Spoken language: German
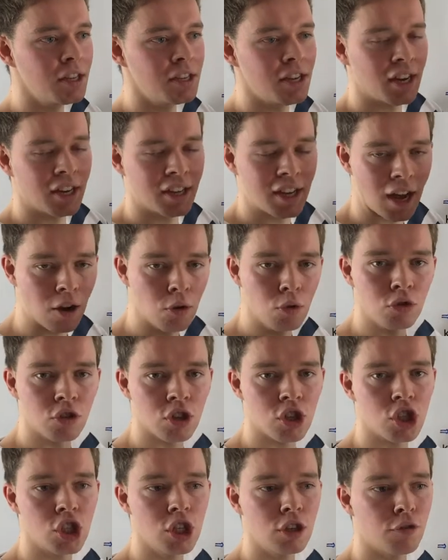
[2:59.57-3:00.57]
die einen
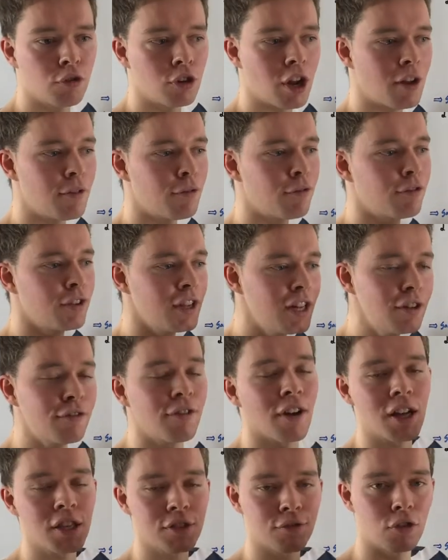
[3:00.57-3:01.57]
Gangunterschied von einem
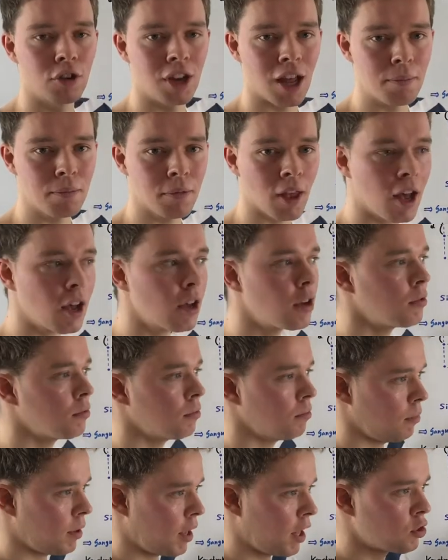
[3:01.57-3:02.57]
Vielfaches von Lambda,
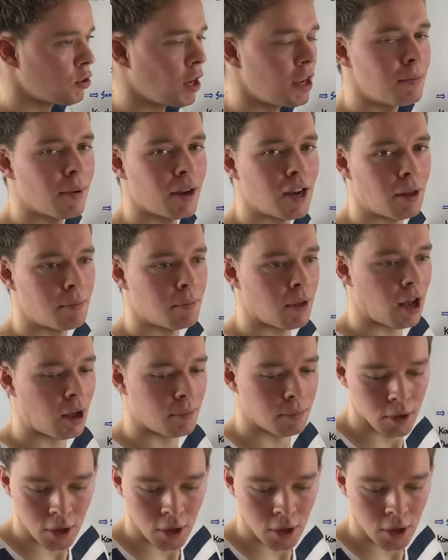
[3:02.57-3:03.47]
also n mal Lambda haben.